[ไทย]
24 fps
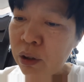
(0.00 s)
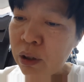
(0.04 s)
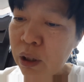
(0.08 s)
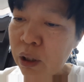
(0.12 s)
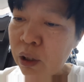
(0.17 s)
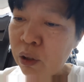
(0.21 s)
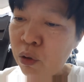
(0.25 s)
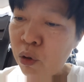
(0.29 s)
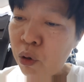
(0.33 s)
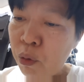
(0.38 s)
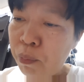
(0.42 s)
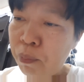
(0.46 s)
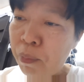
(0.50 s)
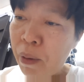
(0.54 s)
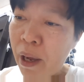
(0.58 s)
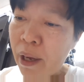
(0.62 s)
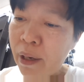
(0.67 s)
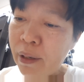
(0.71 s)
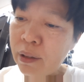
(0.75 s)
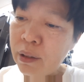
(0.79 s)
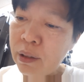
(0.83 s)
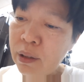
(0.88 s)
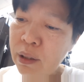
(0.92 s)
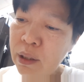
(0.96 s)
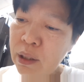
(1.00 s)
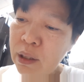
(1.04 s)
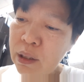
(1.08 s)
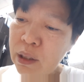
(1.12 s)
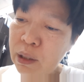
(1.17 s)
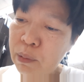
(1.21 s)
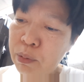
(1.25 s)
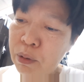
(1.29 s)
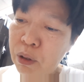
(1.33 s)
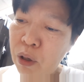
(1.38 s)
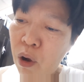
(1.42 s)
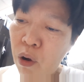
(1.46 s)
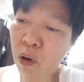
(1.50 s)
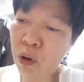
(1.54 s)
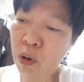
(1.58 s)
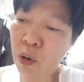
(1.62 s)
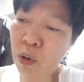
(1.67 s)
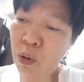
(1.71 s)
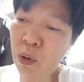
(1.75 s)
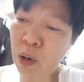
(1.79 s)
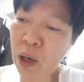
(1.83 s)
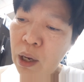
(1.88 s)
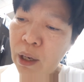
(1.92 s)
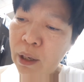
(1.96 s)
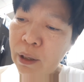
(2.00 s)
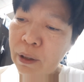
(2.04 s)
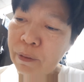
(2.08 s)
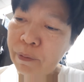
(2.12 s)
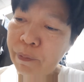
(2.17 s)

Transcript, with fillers: สี่หกแปดสิบสองลูกค่ะ